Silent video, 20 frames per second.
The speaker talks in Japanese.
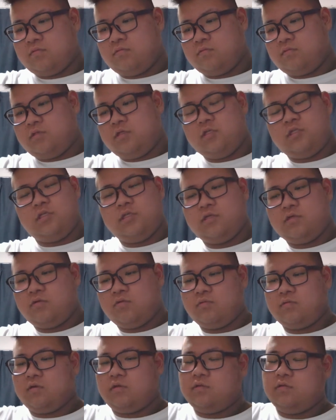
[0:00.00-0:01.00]
TT 兄
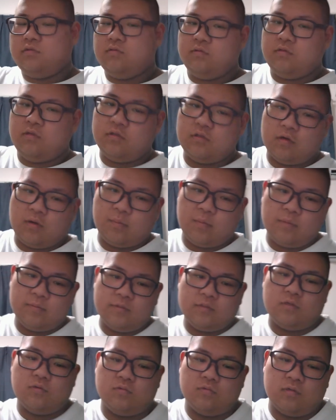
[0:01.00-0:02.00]
弟ってネタあんま見
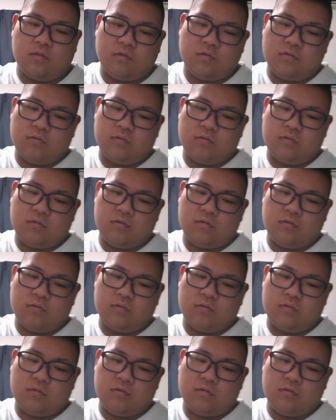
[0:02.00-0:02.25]
たことない。